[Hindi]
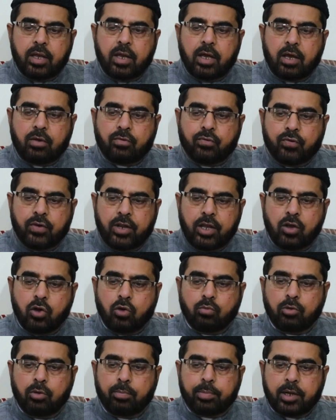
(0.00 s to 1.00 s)
एक फ्री
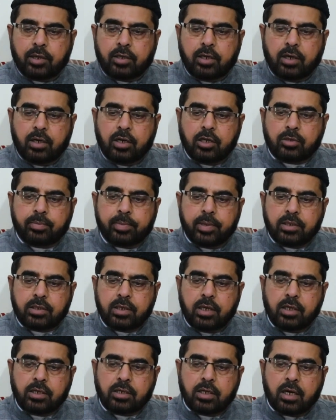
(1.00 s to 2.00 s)
होम्योपैथिक
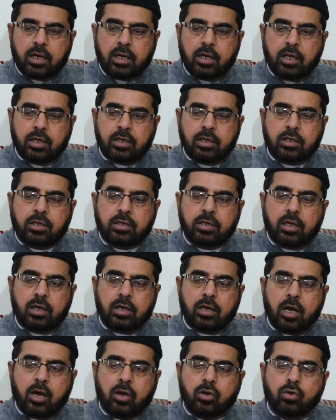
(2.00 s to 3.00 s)
डिस्पेंसरी चल रही है जिससे
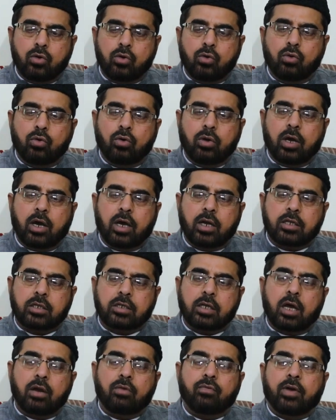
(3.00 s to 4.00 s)
लाखों लोग हर
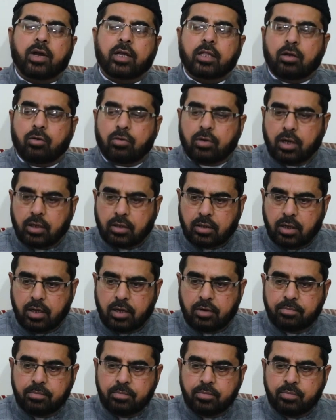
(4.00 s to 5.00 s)
साल फ़ायदा उठाते
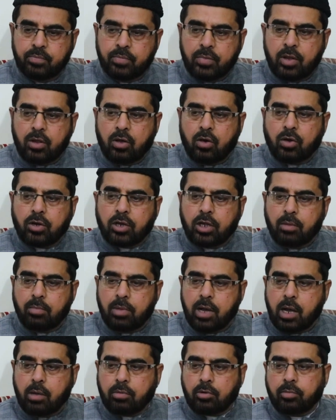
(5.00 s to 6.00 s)
हैं और यह
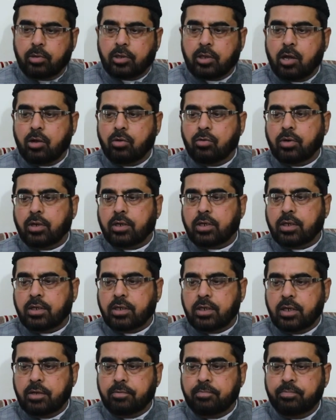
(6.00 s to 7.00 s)
मैं आपको बताऊं ऋषि
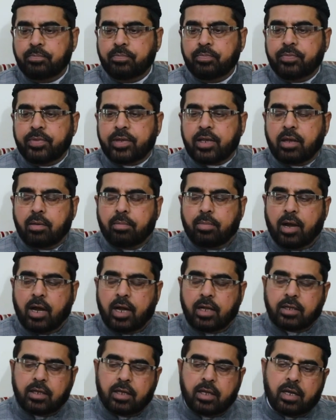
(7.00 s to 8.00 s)
जी कि
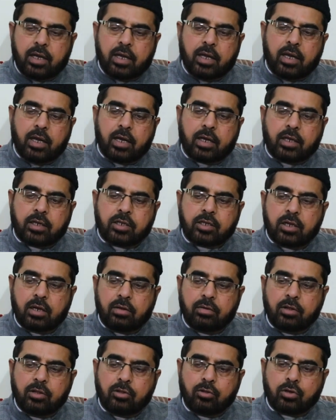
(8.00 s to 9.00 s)
बात यह है कि
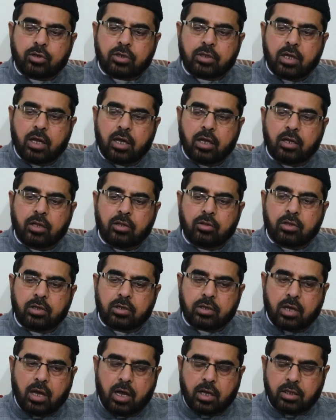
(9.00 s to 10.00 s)
सिर्फ हिंदुस्तान हिंद
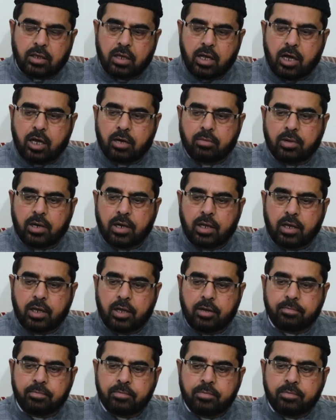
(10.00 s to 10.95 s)
इस कादियान में नहीं